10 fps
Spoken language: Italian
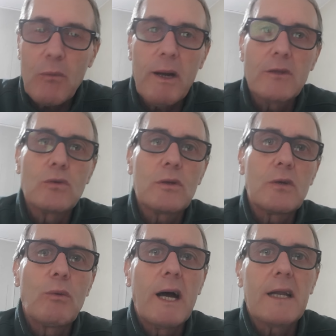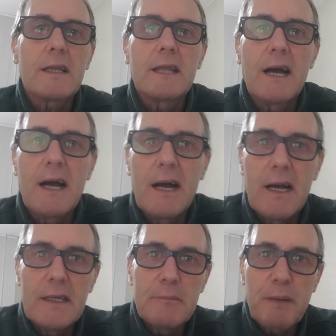quanto
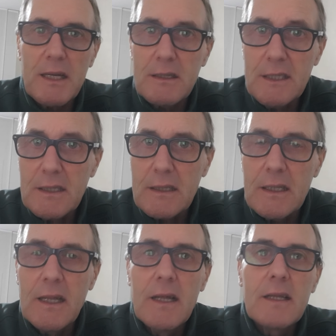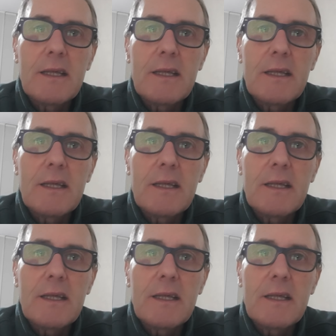riguarda i partiti